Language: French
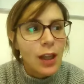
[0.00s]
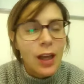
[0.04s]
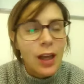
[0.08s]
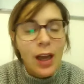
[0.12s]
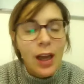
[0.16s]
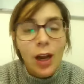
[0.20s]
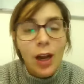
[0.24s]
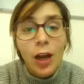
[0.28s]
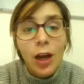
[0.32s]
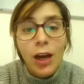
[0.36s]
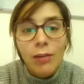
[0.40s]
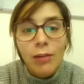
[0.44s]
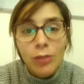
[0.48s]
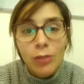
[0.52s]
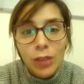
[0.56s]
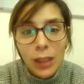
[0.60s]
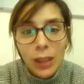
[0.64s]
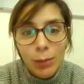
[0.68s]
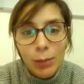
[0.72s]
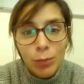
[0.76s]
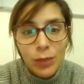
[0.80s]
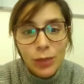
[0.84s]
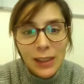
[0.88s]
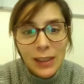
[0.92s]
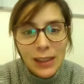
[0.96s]
Alors avant de
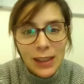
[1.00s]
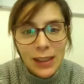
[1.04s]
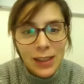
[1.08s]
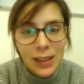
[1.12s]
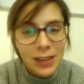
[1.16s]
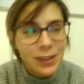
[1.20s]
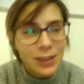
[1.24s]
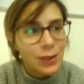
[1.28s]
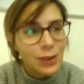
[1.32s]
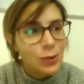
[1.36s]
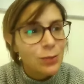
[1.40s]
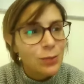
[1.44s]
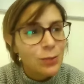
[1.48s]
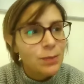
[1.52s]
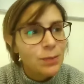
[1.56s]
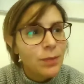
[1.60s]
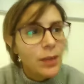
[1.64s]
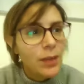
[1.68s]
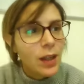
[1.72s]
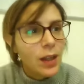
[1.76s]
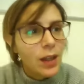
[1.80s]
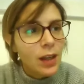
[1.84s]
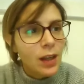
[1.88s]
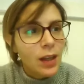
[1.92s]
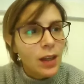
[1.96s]
répondre à sa question,
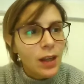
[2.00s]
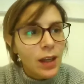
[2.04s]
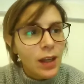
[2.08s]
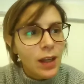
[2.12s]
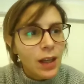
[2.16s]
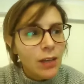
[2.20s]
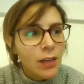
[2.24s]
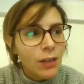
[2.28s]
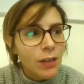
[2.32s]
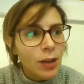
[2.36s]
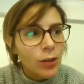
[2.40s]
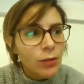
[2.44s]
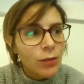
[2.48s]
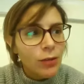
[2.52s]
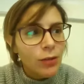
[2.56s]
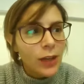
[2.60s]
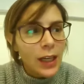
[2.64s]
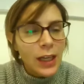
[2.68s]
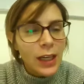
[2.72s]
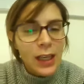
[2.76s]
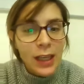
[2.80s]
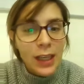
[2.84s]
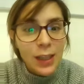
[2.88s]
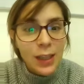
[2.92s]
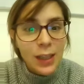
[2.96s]
il va lui
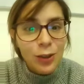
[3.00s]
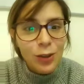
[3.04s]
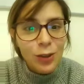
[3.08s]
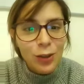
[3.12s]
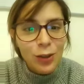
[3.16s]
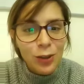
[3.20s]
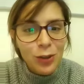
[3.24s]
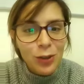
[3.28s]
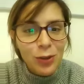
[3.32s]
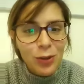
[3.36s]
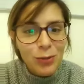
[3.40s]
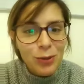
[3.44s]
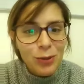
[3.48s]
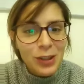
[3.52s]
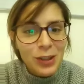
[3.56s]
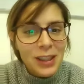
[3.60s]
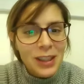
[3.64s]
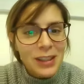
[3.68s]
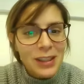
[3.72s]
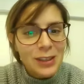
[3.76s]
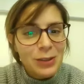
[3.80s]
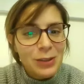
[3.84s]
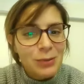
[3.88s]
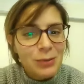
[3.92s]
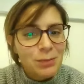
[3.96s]
faire quelques
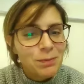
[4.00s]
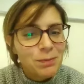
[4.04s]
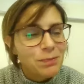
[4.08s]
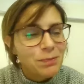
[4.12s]
recommandations.